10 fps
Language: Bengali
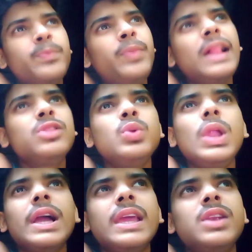ফালতু
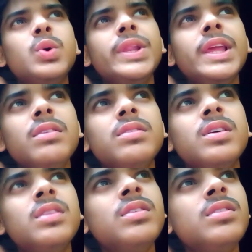লাগে একটু করি
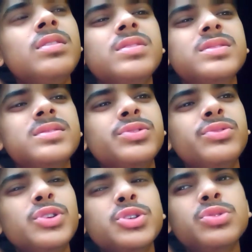ধরো
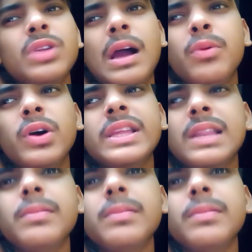শুকনো শুকনো আবহাওয়া থাকলে